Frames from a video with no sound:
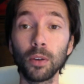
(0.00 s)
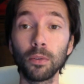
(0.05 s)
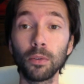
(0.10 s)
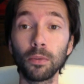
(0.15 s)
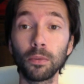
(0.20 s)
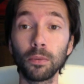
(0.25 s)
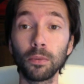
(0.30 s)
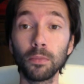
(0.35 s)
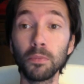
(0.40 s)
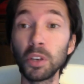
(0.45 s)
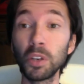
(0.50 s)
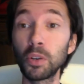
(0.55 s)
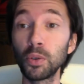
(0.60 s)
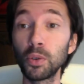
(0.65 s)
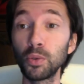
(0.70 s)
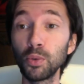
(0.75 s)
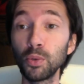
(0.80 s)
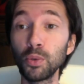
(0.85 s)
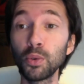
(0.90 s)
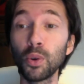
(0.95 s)
euh,
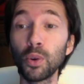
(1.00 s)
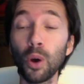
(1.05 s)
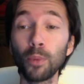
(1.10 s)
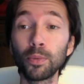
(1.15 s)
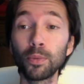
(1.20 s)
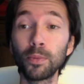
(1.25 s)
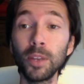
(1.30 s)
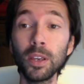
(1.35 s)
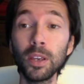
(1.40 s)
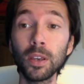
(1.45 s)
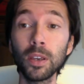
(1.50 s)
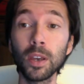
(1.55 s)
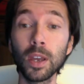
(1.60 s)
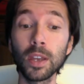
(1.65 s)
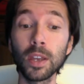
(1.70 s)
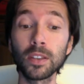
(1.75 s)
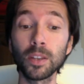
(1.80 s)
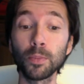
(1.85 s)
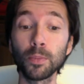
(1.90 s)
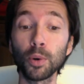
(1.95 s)
méconnues du grand public.
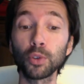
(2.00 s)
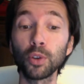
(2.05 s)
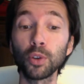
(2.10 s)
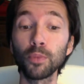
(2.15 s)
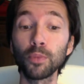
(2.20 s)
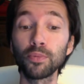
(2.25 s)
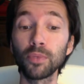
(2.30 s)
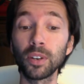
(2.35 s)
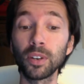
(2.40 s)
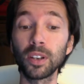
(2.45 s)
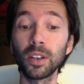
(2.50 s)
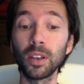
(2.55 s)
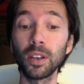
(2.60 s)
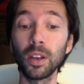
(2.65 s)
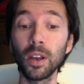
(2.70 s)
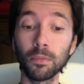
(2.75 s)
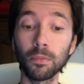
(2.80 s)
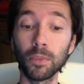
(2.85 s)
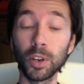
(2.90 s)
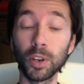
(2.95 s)
C'est important pour les,
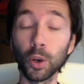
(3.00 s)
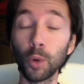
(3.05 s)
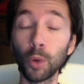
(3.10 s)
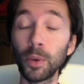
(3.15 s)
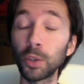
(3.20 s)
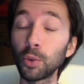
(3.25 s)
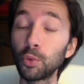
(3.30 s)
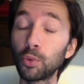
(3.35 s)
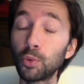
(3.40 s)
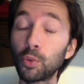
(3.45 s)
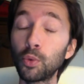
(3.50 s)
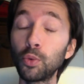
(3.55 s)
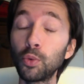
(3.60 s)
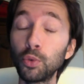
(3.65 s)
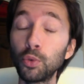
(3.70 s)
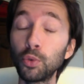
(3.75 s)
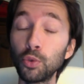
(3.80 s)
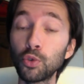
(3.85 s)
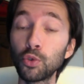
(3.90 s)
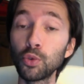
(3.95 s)
remettre au
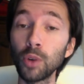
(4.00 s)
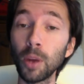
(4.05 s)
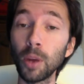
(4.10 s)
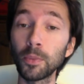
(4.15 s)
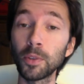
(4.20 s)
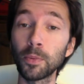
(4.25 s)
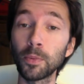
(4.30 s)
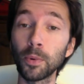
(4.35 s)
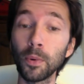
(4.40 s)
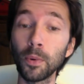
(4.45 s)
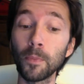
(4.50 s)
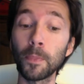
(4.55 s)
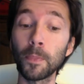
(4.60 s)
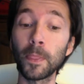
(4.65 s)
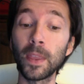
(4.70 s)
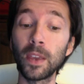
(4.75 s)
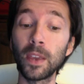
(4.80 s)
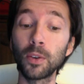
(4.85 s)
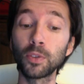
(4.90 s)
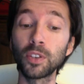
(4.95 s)
goût du jour un petit peu
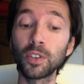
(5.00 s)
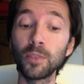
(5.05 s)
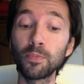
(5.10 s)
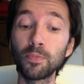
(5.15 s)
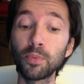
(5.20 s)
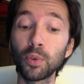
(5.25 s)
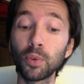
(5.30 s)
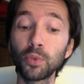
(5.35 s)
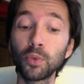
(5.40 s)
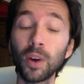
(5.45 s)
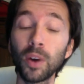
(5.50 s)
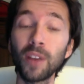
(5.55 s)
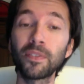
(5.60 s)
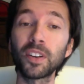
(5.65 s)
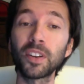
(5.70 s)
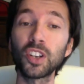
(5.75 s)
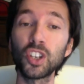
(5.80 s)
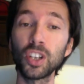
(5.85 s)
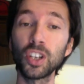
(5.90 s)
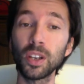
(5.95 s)
et aussi pour nous
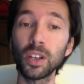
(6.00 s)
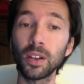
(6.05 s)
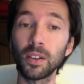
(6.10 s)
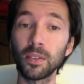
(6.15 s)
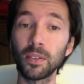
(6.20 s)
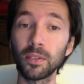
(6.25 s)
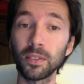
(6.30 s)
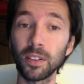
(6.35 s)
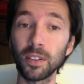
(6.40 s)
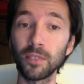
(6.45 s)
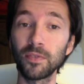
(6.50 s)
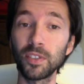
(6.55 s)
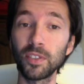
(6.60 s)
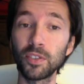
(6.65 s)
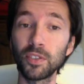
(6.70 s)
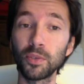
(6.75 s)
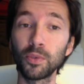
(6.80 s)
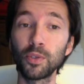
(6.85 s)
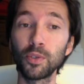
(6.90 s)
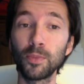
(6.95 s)
rafraîchir cette
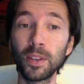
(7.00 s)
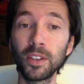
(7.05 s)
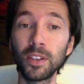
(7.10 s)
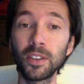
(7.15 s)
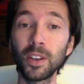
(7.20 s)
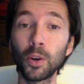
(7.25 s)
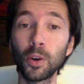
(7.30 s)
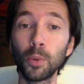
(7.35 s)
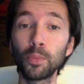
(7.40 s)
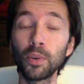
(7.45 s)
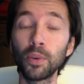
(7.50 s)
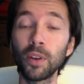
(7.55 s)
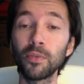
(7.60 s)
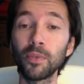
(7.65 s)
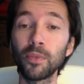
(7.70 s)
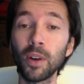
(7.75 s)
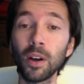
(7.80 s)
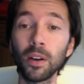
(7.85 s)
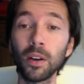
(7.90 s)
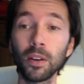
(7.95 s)
vision de l'humanité qu'on peut
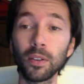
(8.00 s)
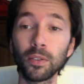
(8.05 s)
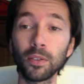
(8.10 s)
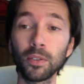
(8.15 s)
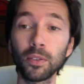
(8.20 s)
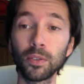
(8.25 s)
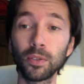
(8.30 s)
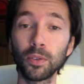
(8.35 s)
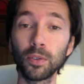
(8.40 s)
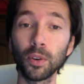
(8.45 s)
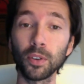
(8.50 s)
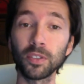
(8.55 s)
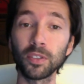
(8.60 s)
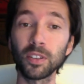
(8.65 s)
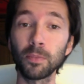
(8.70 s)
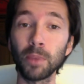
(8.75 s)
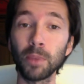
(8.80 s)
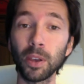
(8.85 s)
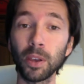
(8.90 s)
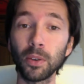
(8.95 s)
avoir durant ces
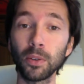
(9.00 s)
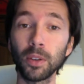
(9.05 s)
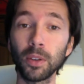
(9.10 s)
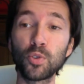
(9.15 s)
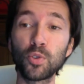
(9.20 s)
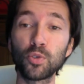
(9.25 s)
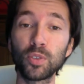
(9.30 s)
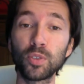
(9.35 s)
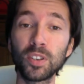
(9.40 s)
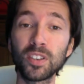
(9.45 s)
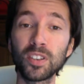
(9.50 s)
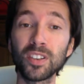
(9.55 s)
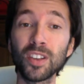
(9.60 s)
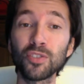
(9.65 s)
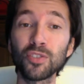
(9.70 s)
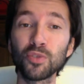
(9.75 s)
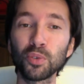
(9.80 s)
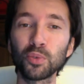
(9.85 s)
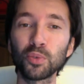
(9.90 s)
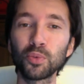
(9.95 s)
périodes. Je dis ça
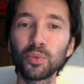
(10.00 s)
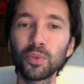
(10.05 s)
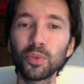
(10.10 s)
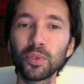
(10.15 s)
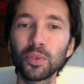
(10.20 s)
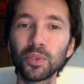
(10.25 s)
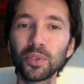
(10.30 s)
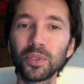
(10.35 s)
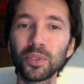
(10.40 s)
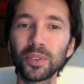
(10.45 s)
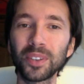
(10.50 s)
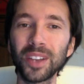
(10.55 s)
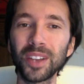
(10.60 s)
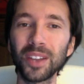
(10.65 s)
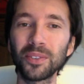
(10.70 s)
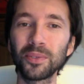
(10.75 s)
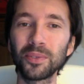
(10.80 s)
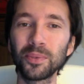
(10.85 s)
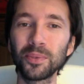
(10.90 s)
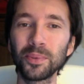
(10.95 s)
surtout dans le
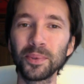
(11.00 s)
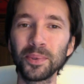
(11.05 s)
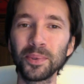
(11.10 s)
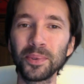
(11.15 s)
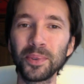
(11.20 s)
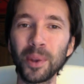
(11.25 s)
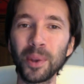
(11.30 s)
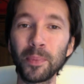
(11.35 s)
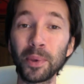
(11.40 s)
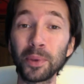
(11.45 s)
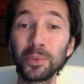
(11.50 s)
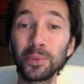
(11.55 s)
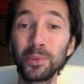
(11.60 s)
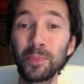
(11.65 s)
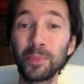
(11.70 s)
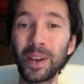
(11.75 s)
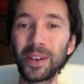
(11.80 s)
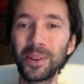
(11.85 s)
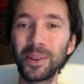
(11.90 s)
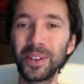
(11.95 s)
cadre de la période du
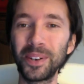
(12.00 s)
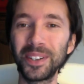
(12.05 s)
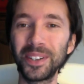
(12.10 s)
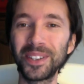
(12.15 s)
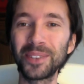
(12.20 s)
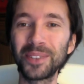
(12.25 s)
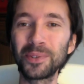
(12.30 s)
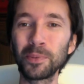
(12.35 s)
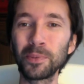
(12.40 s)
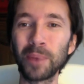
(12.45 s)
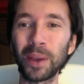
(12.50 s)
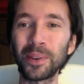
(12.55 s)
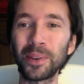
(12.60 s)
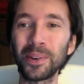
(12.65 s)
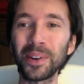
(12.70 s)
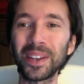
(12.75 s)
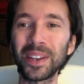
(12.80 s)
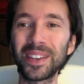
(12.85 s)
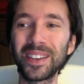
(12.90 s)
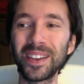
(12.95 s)
paléolithique
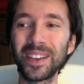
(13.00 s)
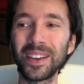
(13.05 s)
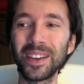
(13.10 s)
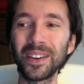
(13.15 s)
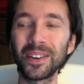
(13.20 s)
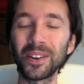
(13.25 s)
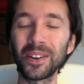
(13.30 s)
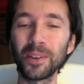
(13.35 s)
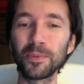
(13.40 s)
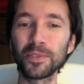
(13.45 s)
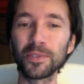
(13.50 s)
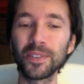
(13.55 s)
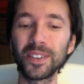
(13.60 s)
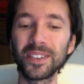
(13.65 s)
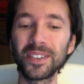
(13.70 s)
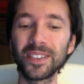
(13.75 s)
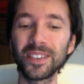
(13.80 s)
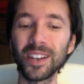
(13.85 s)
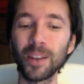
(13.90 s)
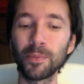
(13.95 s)
supérieur qui est, comme je le
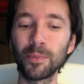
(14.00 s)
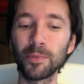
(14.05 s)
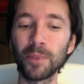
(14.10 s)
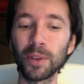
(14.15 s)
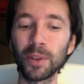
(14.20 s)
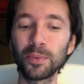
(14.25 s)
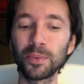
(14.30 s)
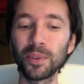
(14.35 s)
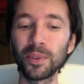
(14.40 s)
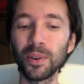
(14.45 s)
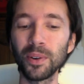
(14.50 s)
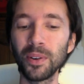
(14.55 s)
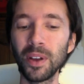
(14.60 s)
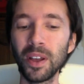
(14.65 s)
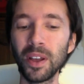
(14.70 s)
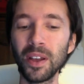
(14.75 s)
disais la plupart du temps,